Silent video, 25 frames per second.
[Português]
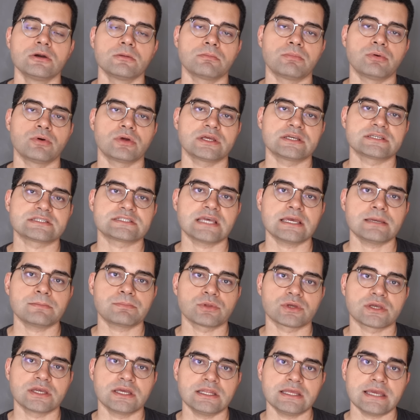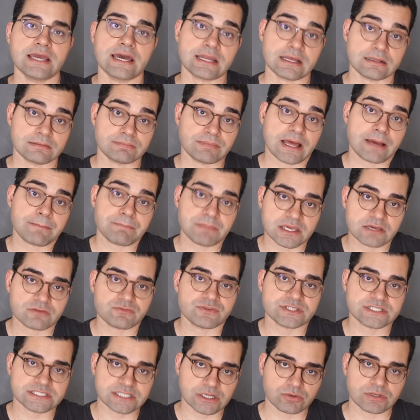por exemplo, que ele era, na minha
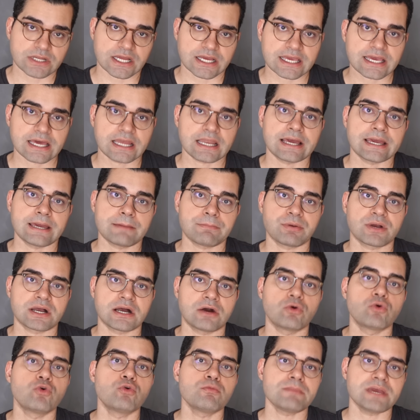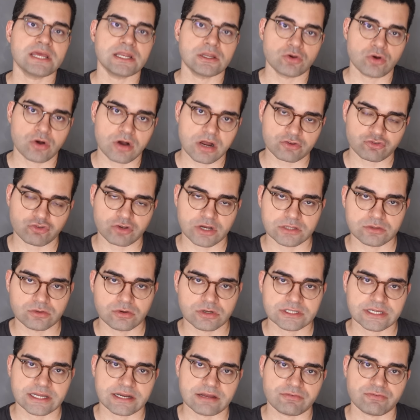visão, naquela época, o melhor jogador
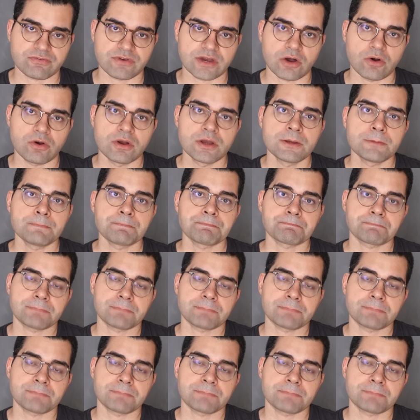da NFL,